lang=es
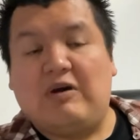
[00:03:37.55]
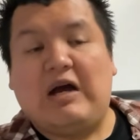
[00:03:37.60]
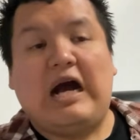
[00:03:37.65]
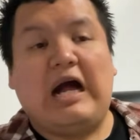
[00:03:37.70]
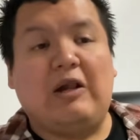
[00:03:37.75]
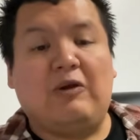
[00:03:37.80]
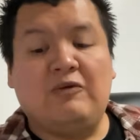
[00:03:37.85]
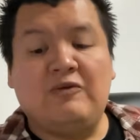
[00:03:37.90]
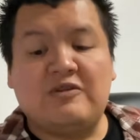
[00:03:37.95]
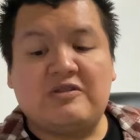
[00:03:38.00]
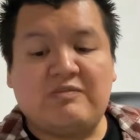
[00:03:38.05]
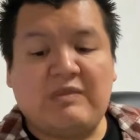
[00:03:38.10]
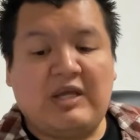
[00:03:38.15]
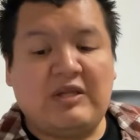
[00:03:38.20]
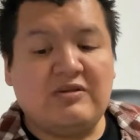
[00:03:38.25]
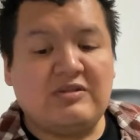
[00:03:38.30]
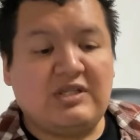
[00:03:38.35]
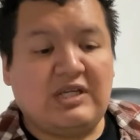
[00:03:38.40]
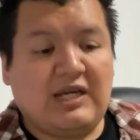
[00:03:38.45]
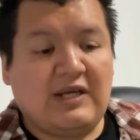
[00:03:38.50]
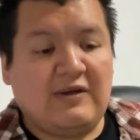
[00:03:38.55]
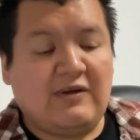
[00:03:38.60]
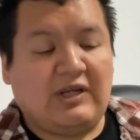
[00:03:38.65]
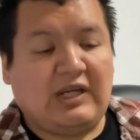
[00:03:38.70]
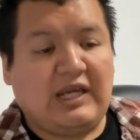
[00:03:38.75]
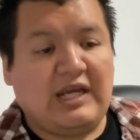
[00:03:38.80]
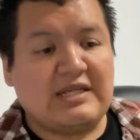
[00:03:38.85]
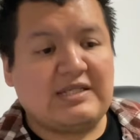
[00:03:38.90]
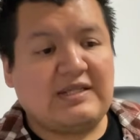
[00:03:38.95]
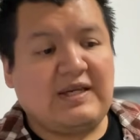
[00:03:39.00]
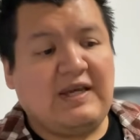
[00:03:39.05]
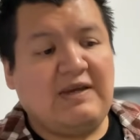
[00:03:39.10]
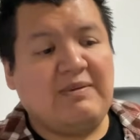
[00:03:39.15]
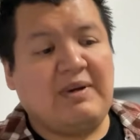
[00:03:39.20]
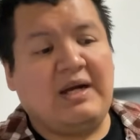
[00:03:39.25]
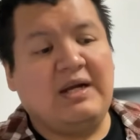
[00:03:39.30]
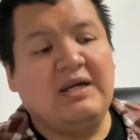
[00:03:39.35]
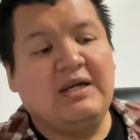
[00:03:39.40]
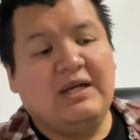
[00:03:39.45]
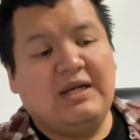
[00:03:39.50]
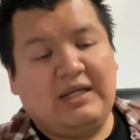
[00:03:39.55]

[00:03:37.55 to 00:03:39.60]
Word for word: algunos medios dijeron que ya se iba,